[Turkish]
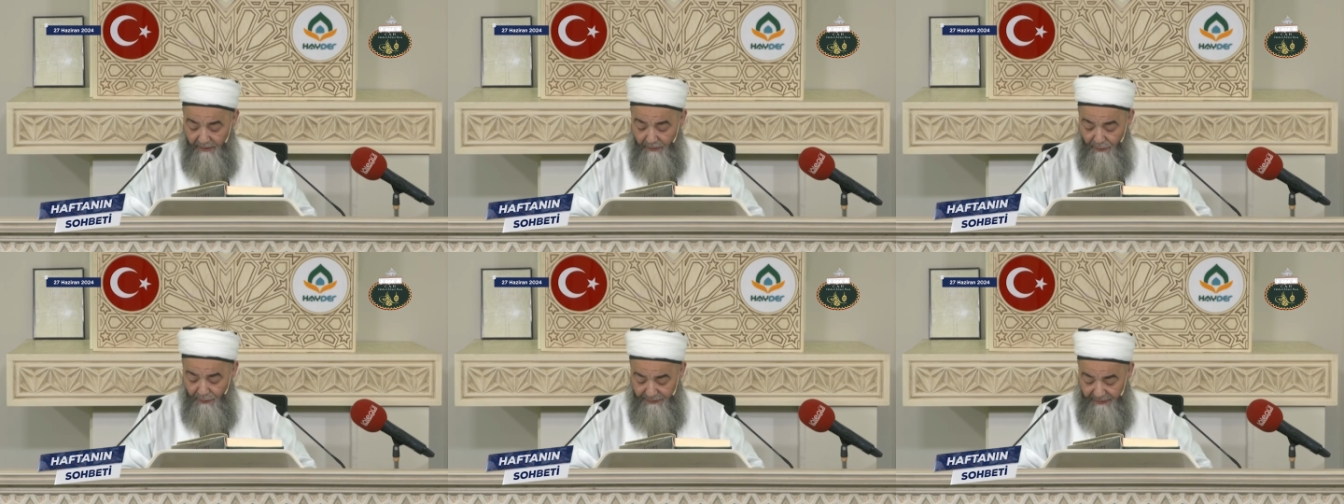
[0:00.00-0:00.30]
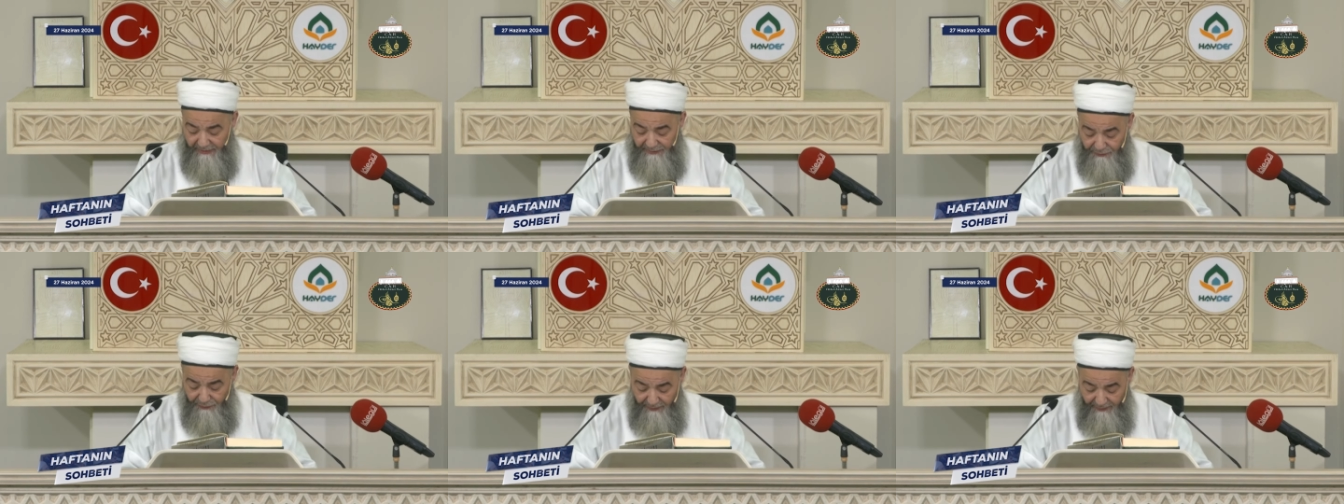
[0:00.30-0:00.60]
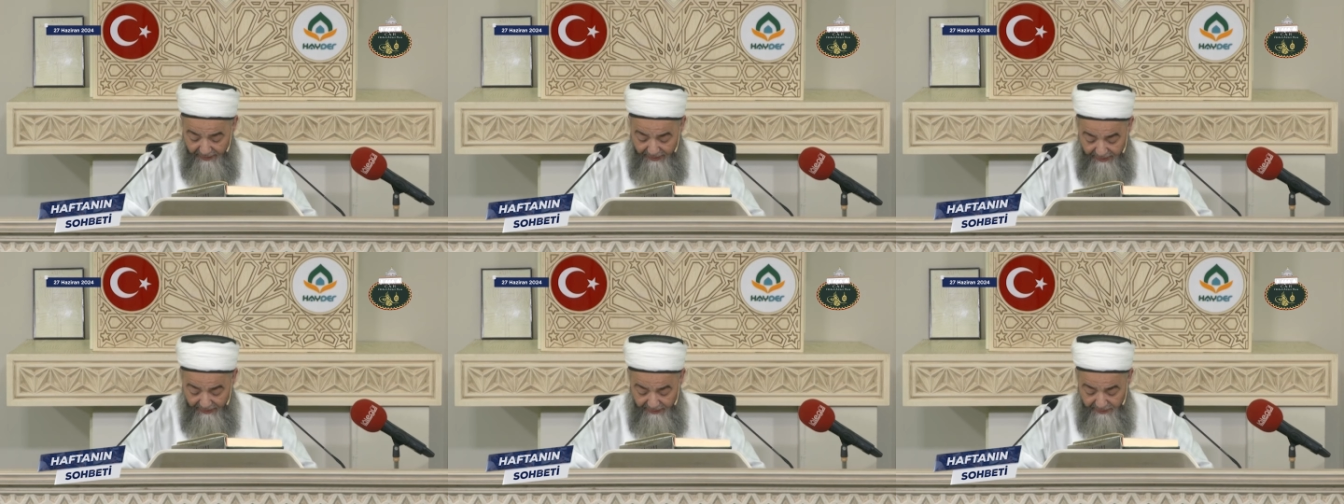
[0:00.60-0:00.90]
Ondan
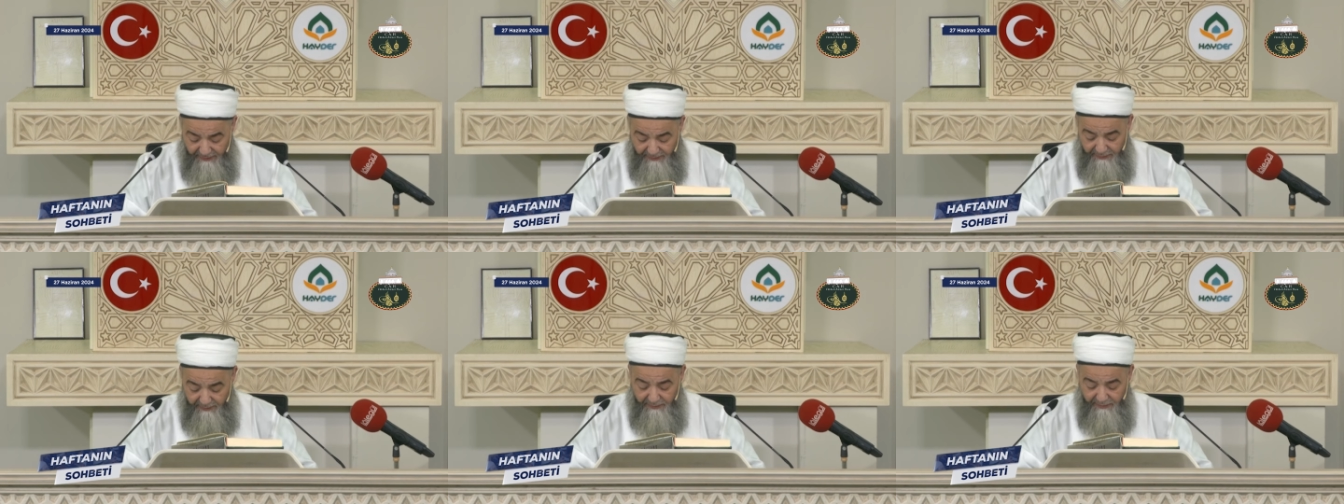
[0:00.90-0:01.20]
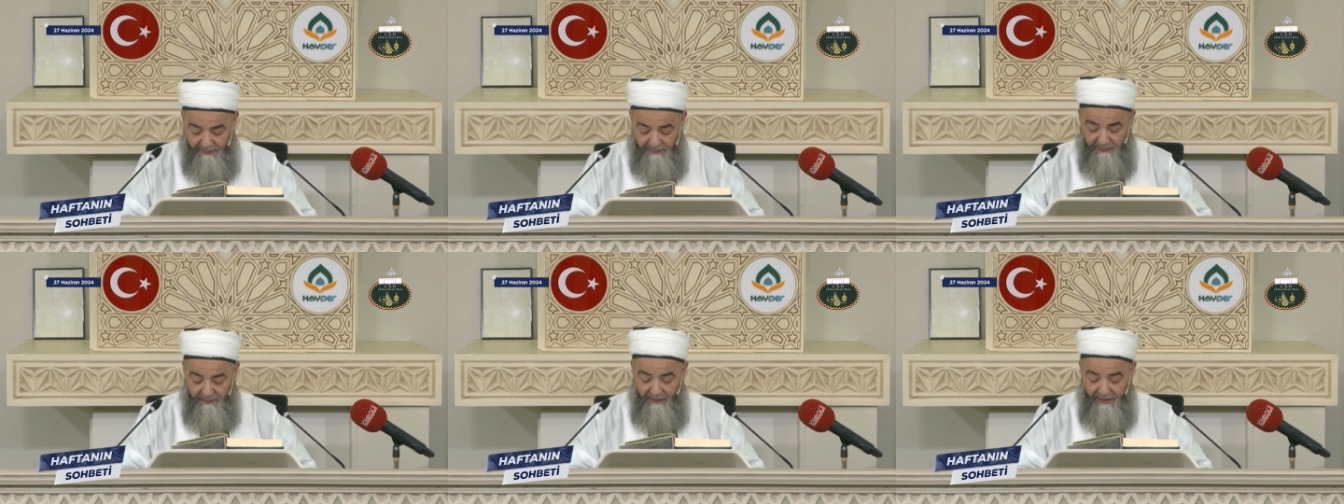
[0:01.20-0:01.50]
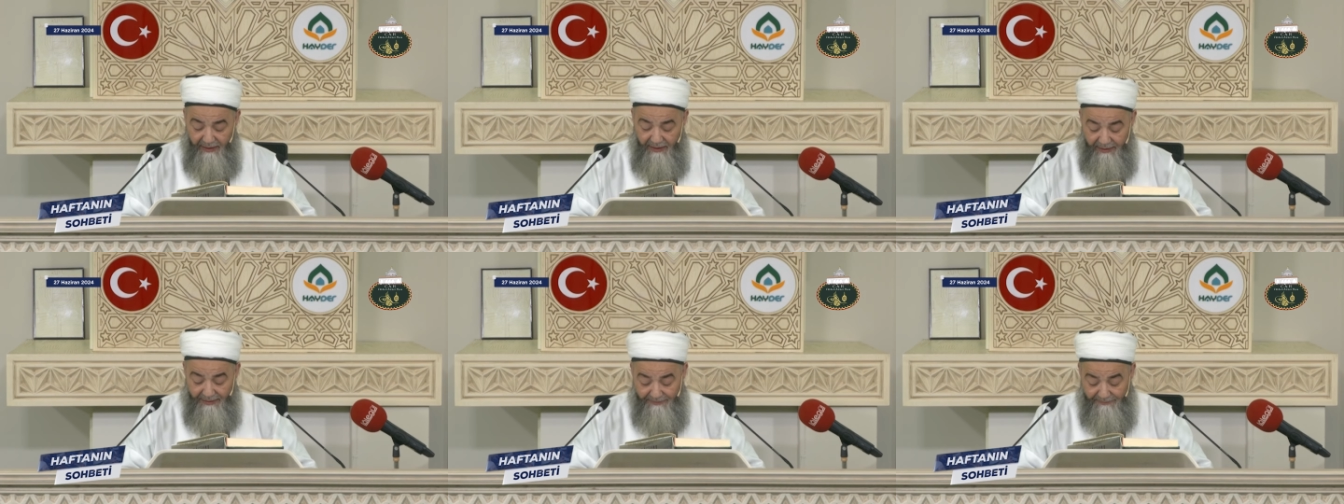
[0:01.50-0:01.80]
sonra
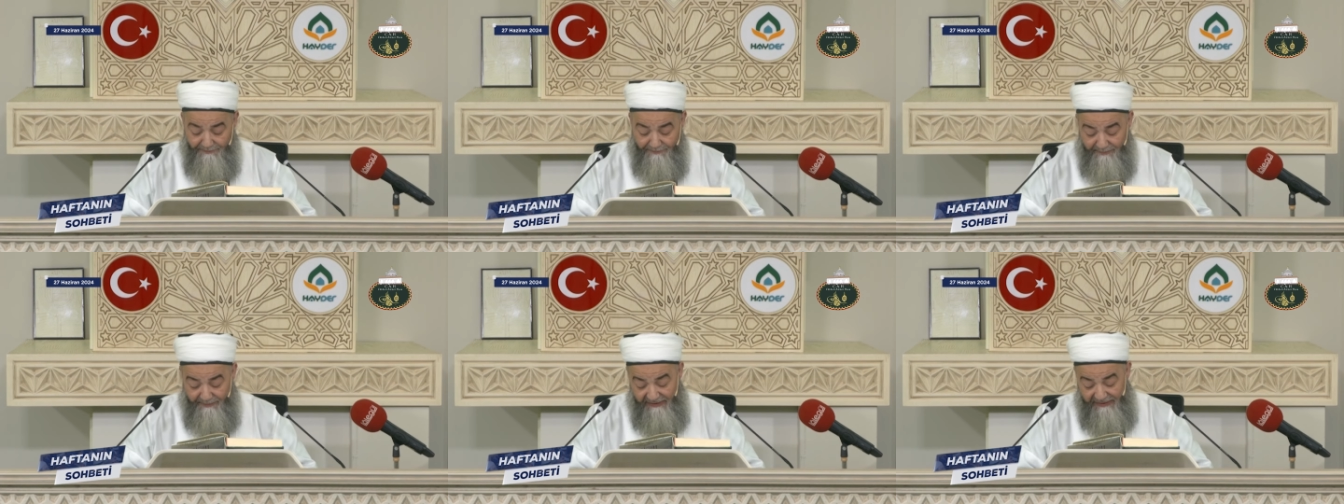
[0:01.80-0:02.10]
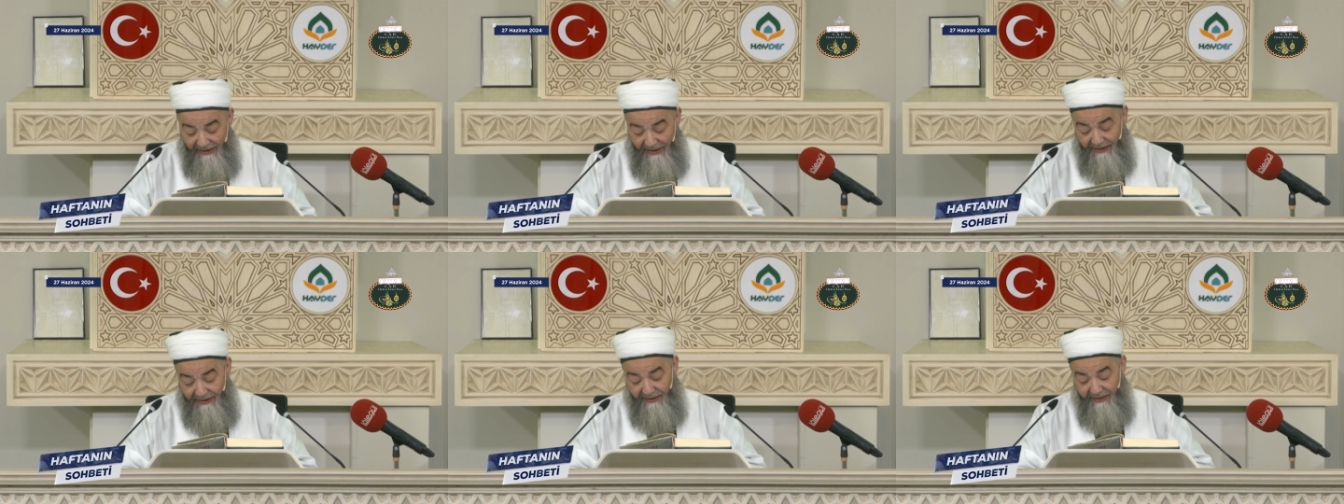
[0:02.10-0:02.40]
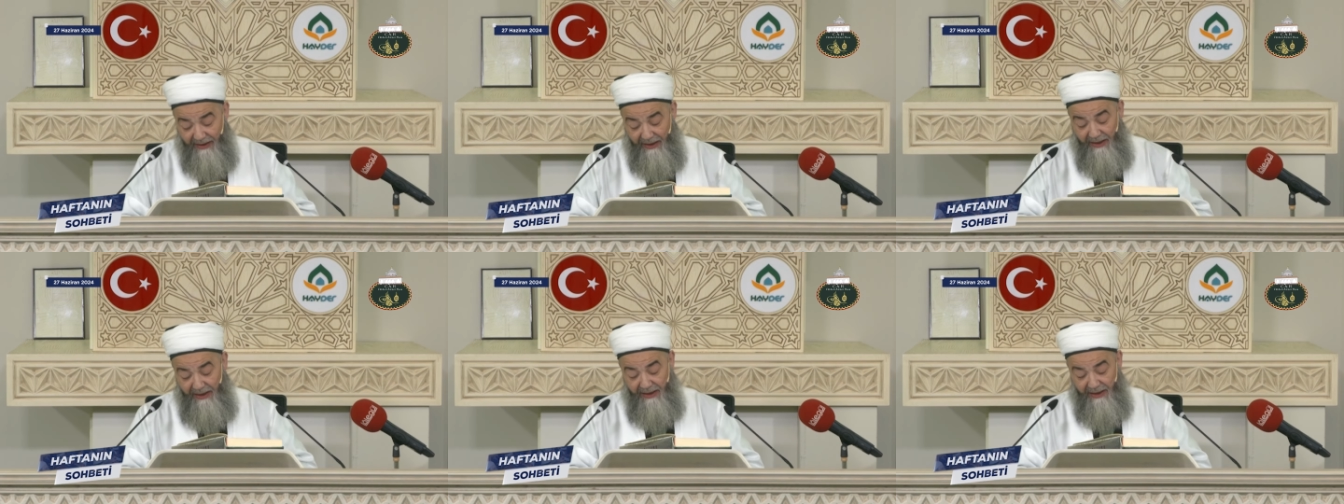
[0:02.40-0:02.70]
bir
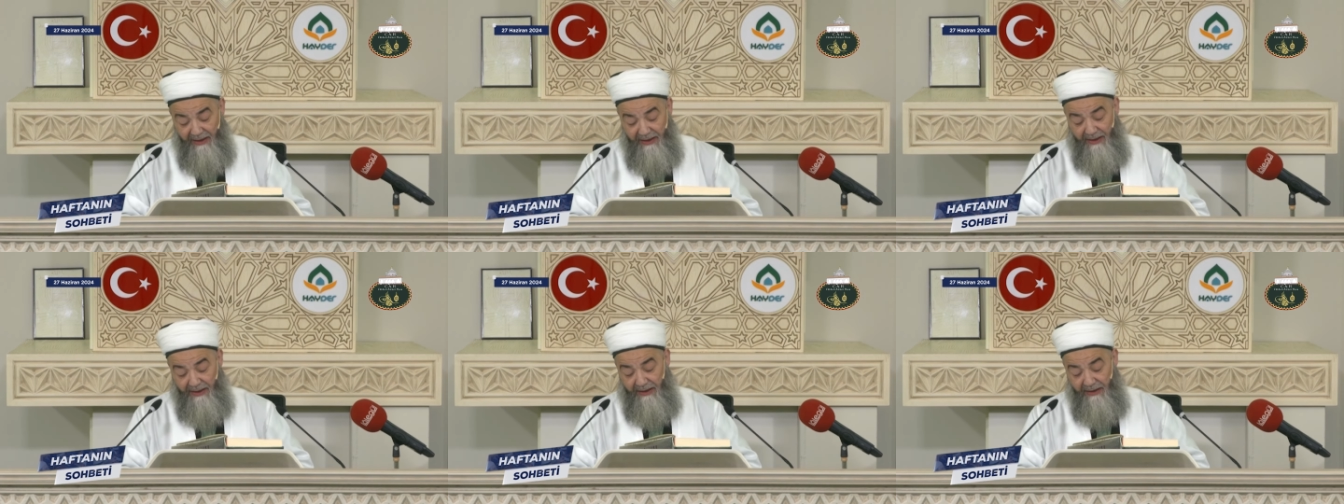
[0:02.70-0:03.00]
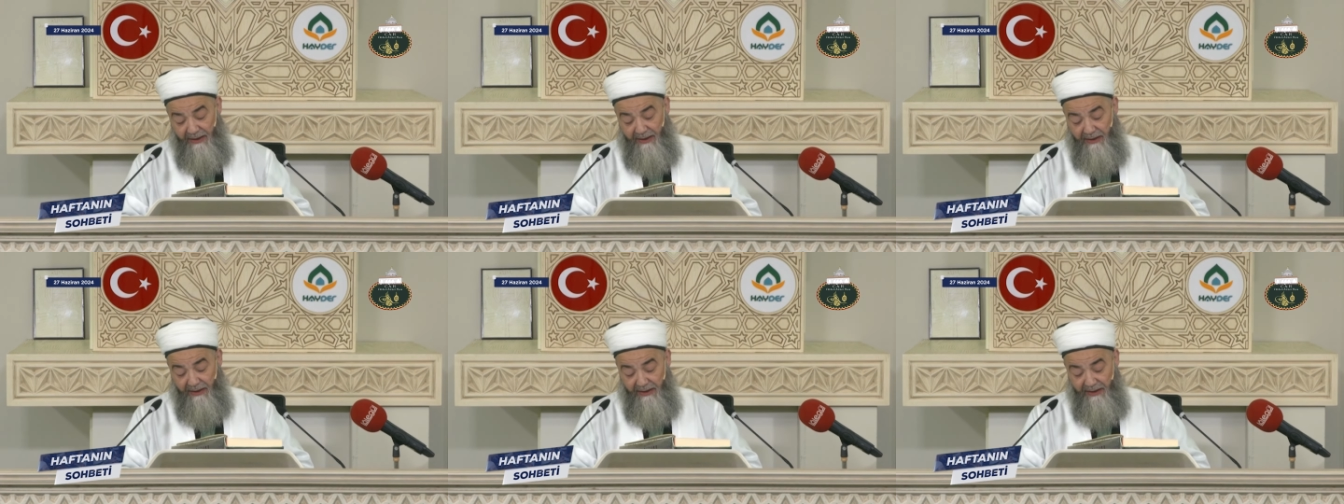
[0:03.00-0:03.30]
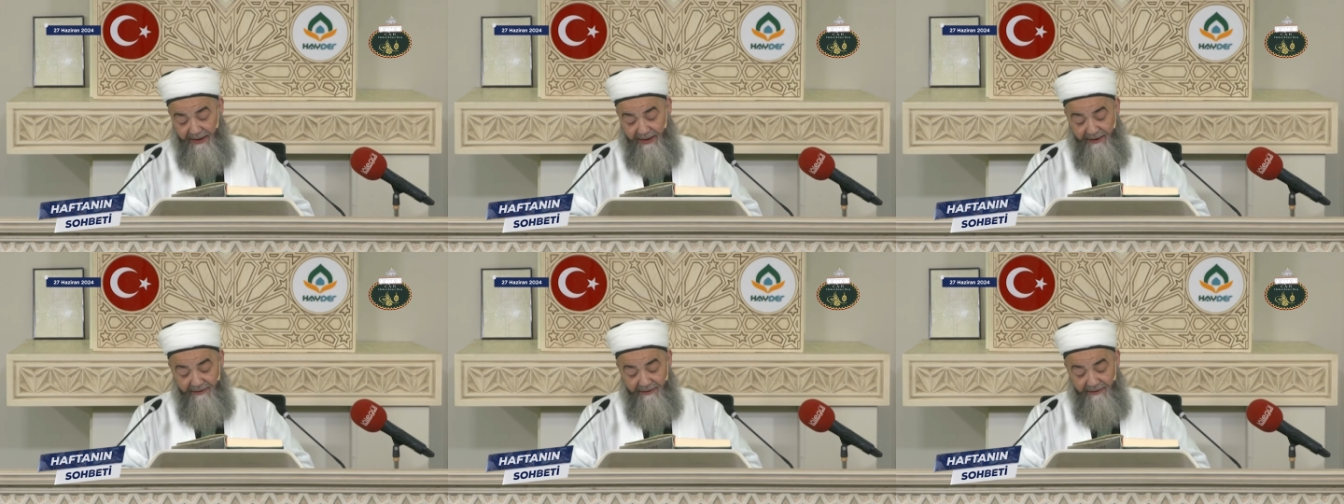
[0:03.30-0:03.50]
dakika